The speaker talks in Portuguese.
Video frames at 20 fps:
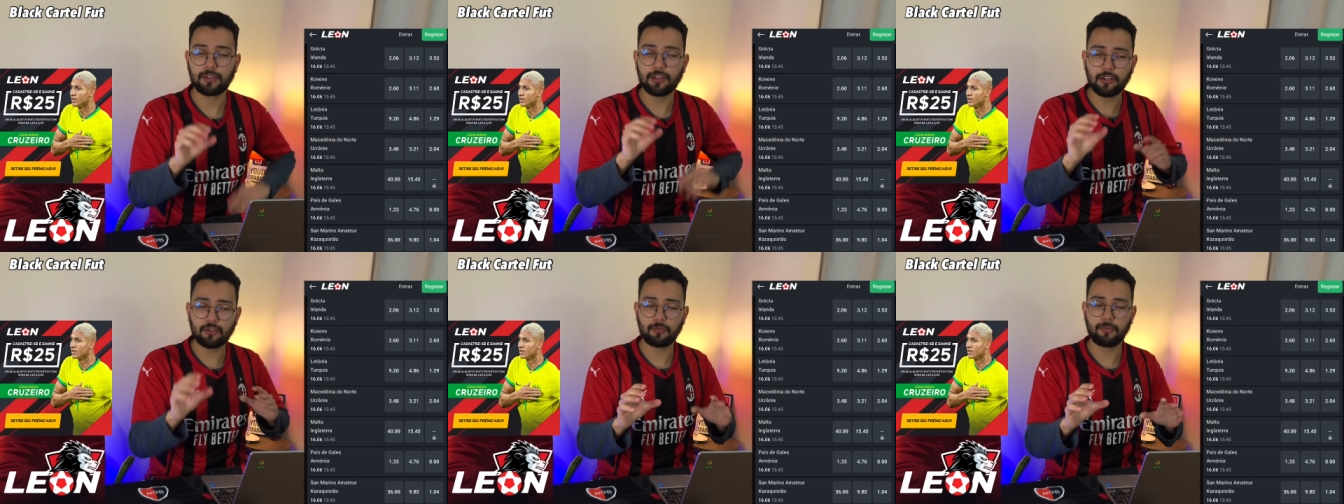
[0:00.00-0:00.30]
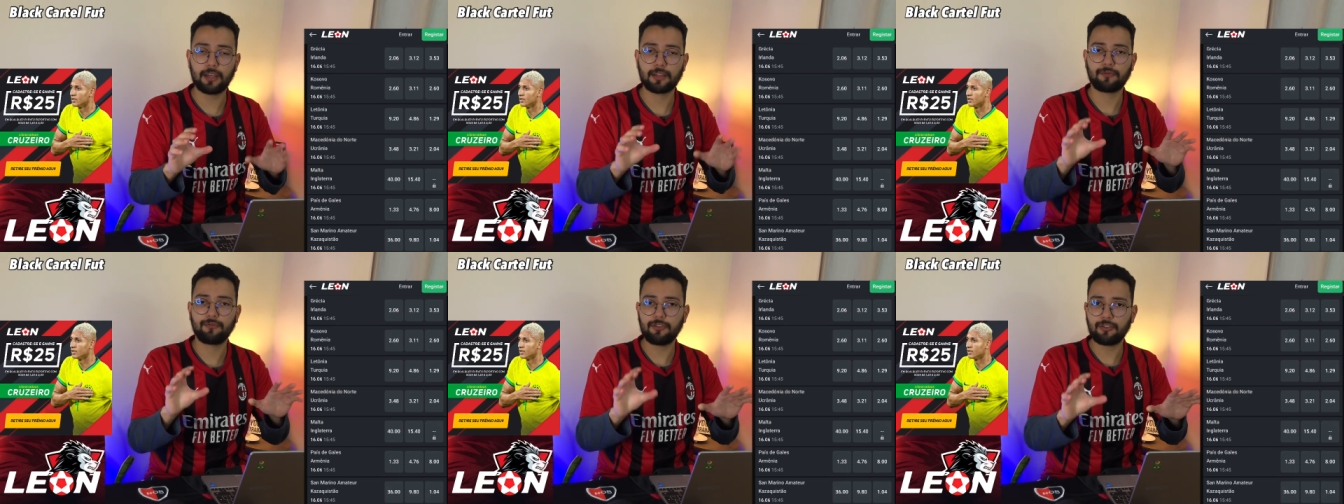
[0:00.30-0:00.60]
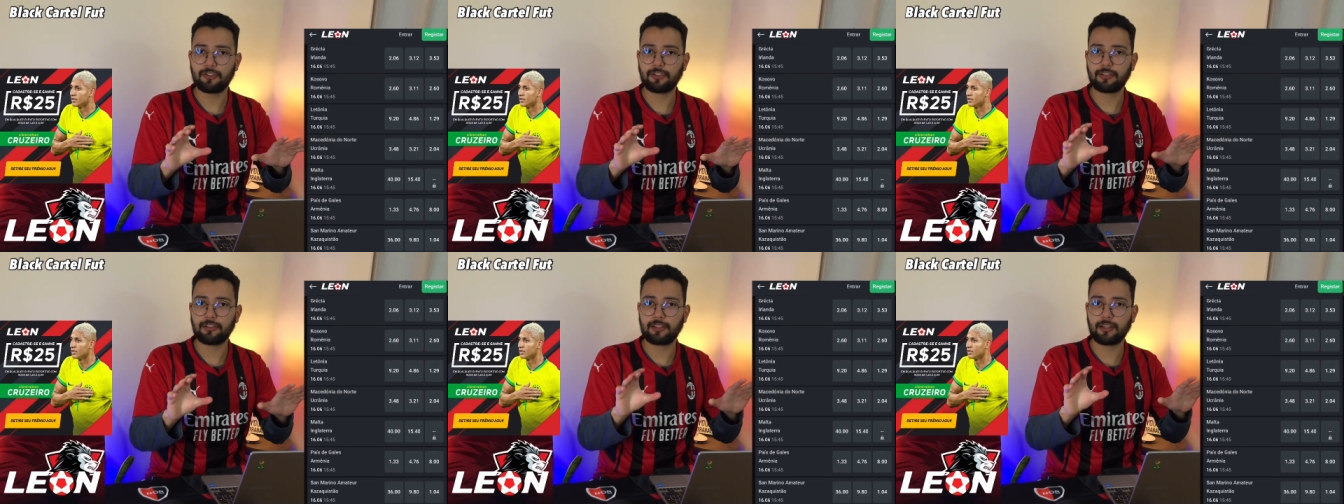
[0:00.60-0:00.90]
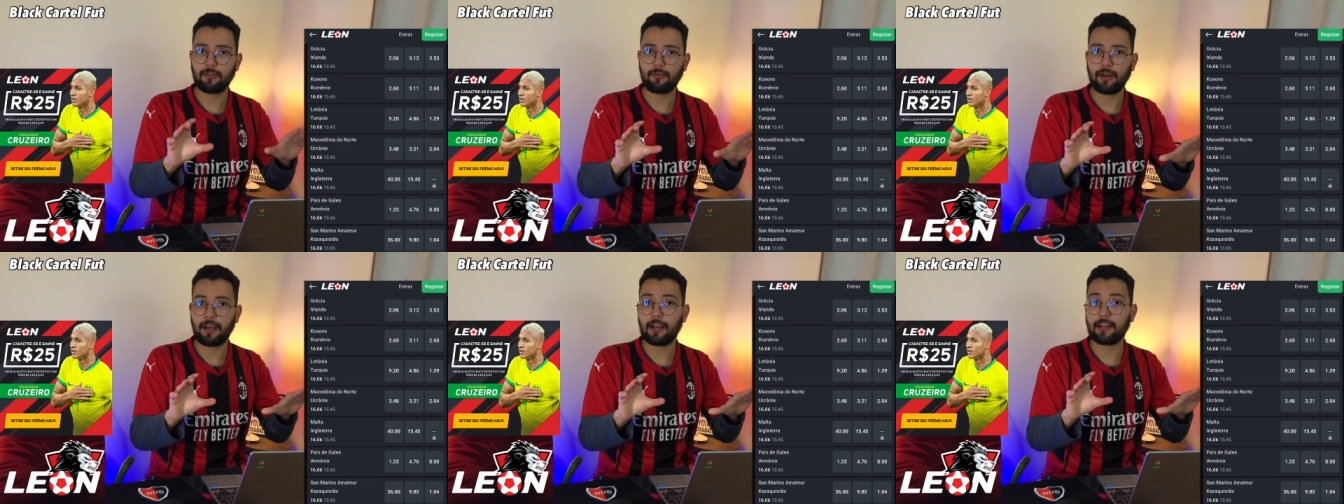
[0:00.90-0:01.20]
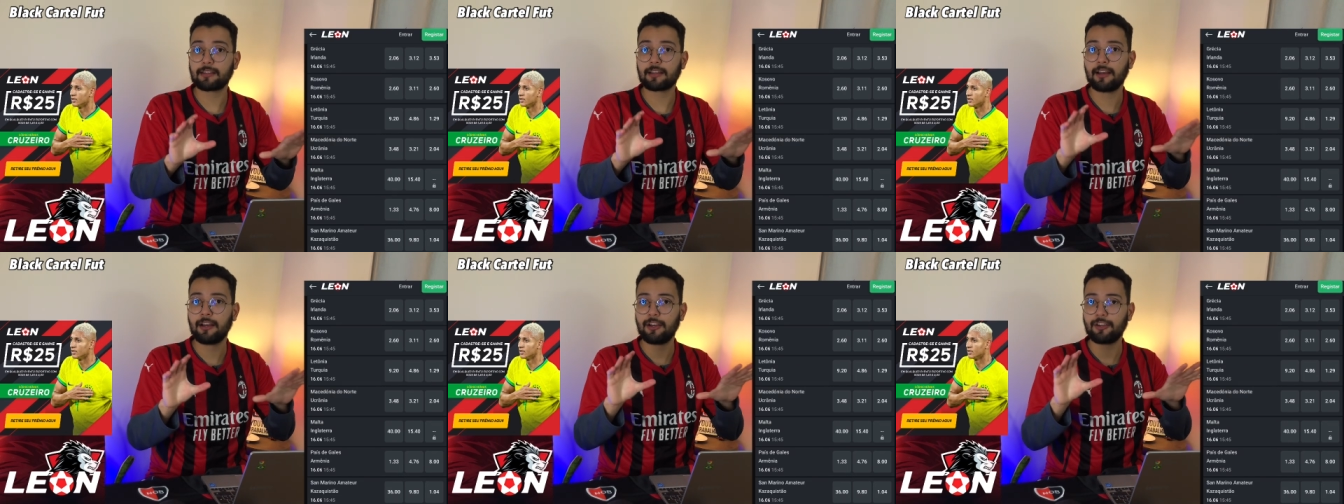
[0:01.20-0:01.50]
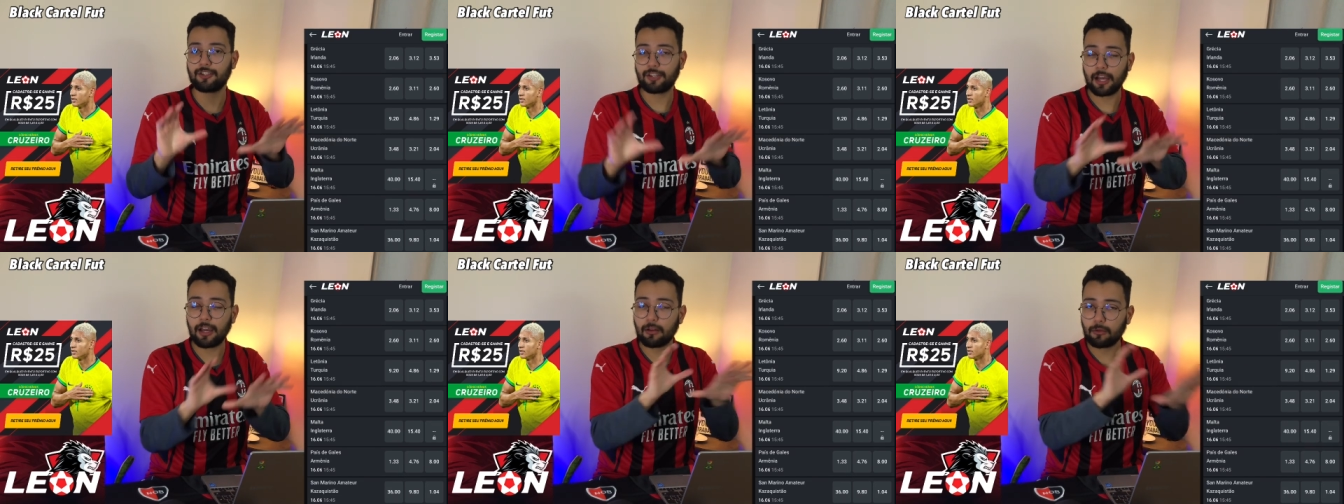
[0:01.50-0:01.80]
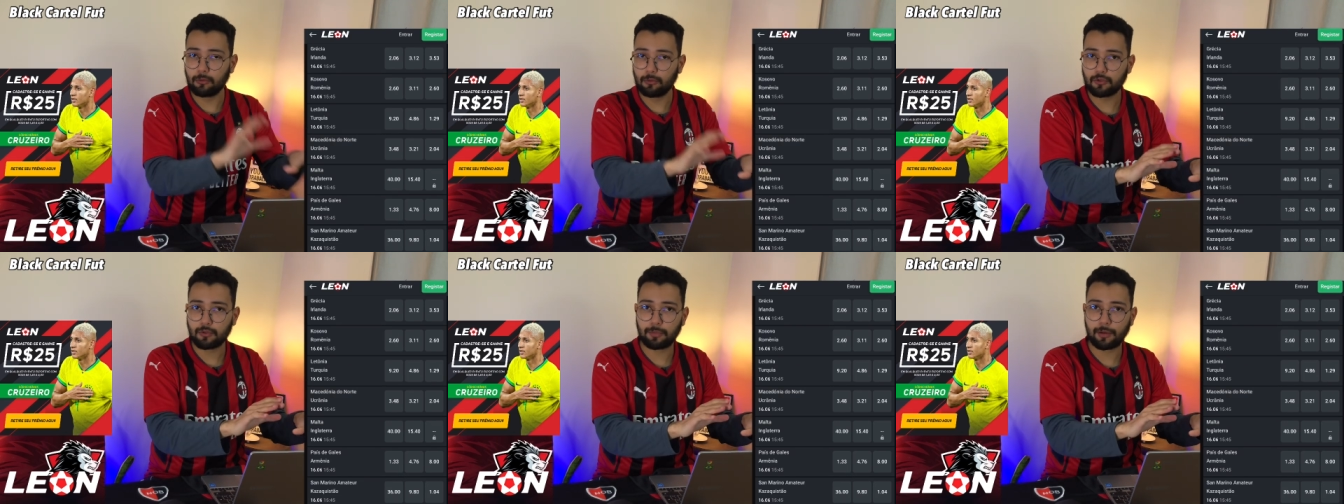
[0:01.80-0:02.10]
isso mesmo, 25 reais já
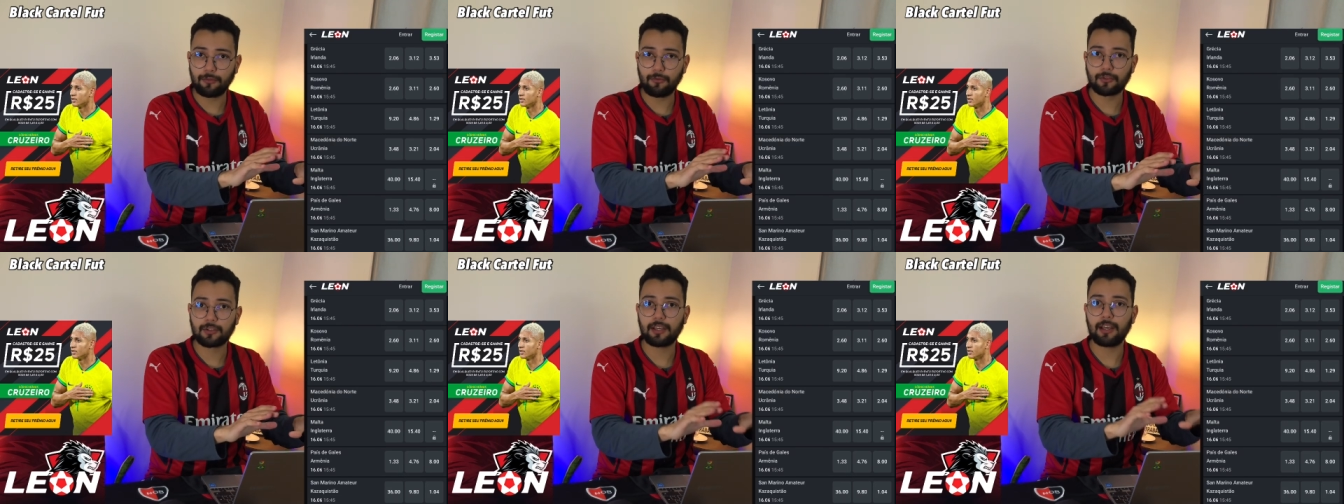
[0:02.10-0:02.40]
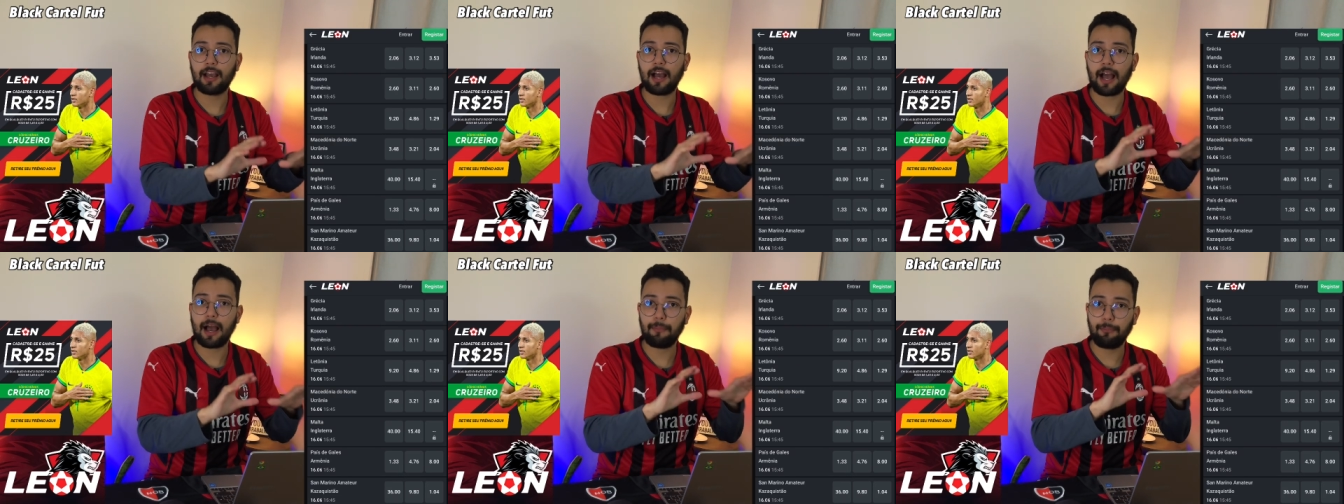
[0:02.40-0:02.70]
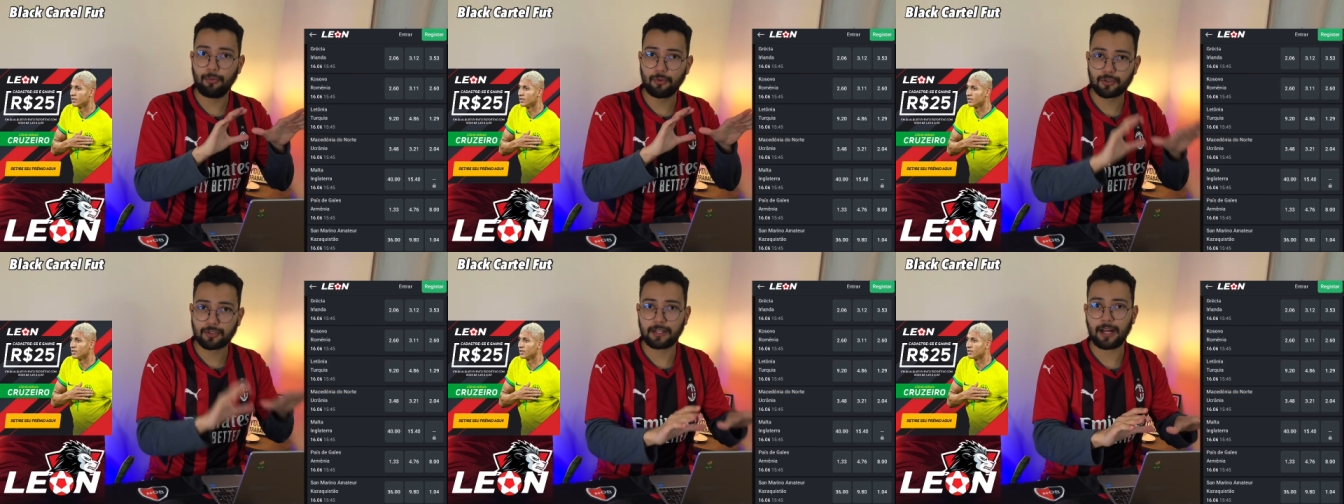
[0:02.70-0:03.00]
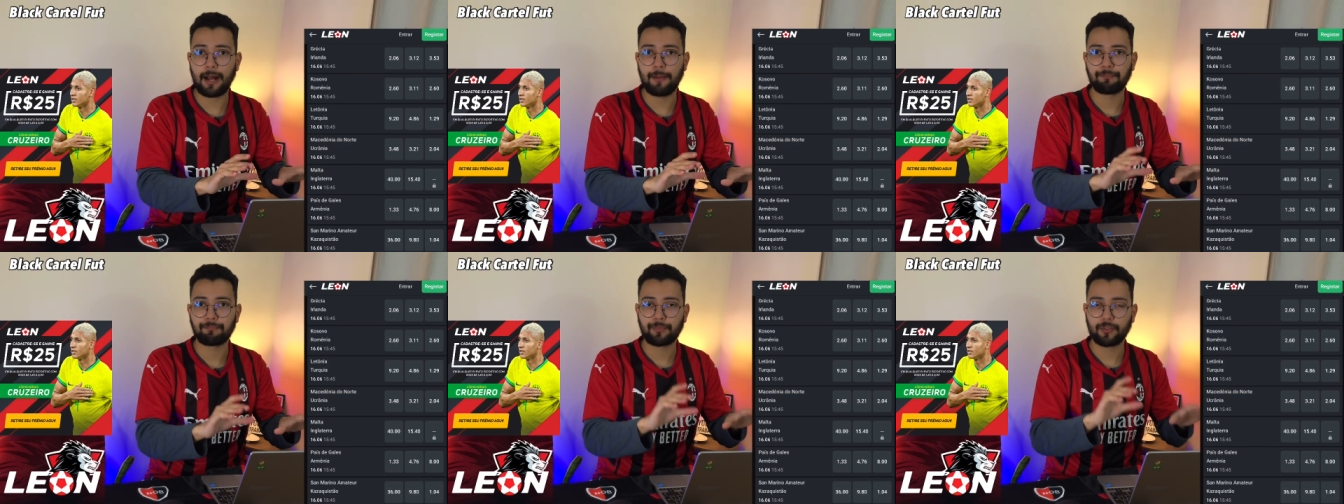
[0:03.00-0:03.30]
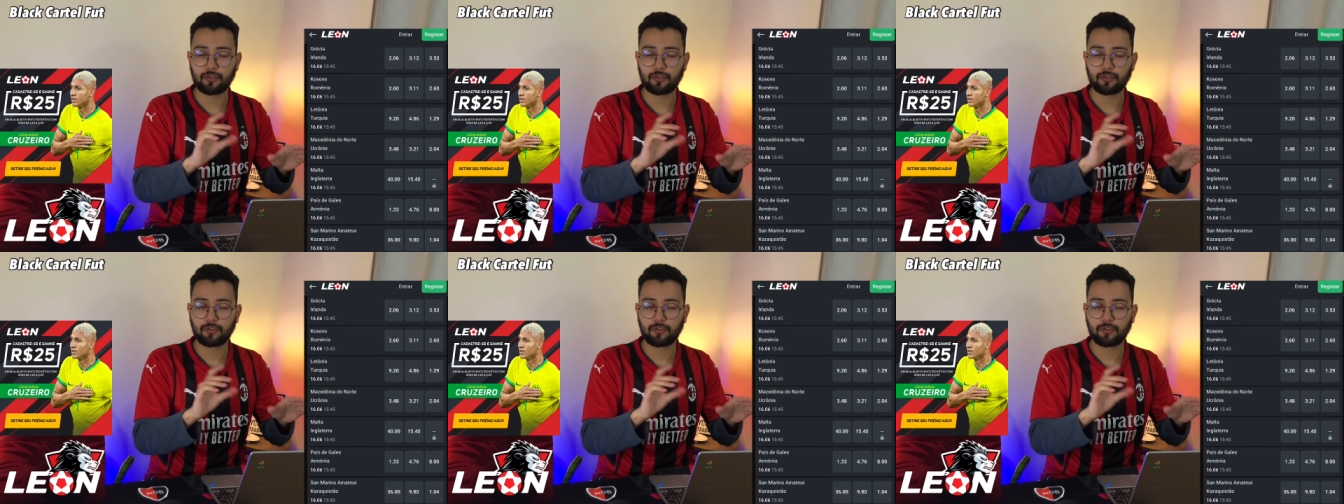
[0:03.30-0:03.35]
incluso para você apostar,